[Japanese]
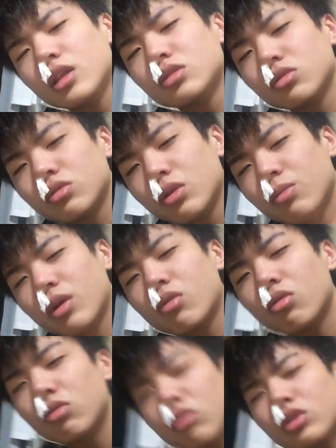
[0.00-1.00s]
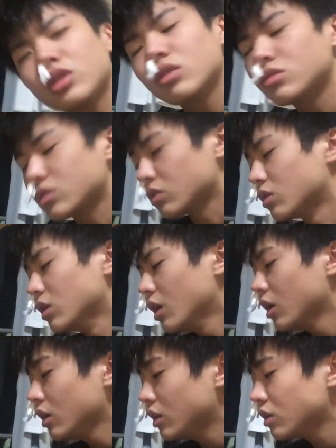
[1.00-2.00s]
ひいててちょっと今心来てるんですよ。
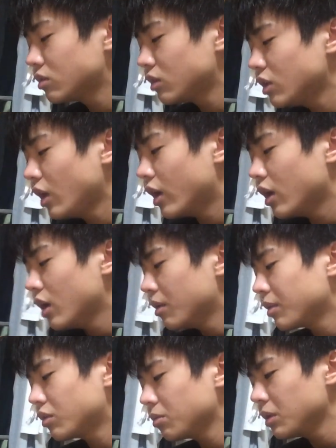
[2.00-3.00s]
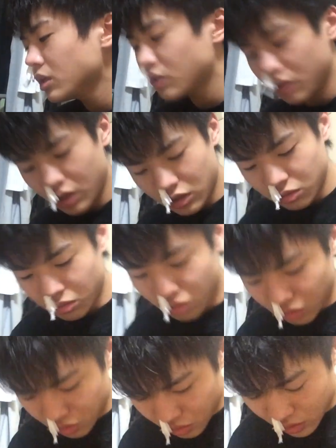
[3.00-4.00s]
で、それで、まあ、今日皆さんにね、ちょっと
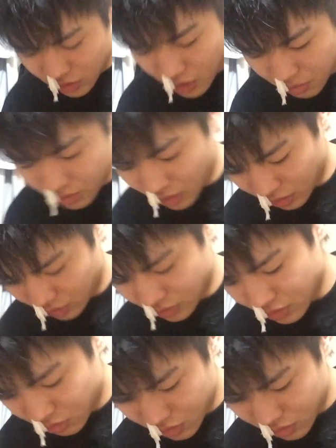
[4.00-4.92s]
ご紹介したいものがあるんです。